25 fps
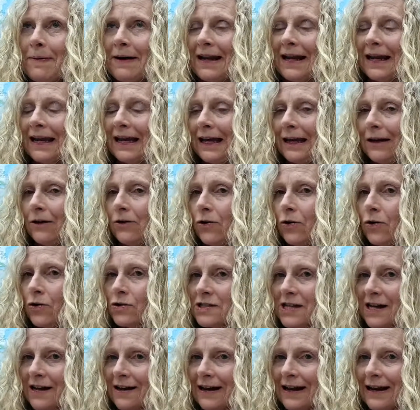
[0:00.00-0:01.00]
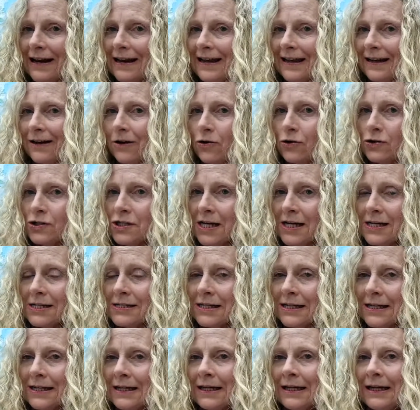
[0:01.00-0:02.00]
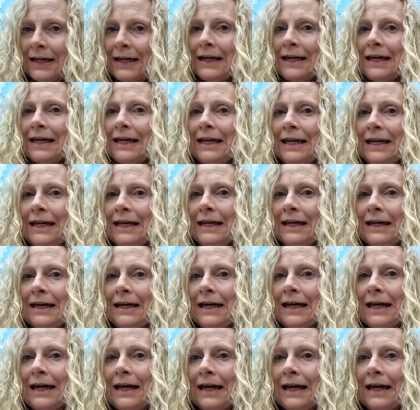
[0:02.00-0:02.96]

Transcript: para que nos arreglen cosas y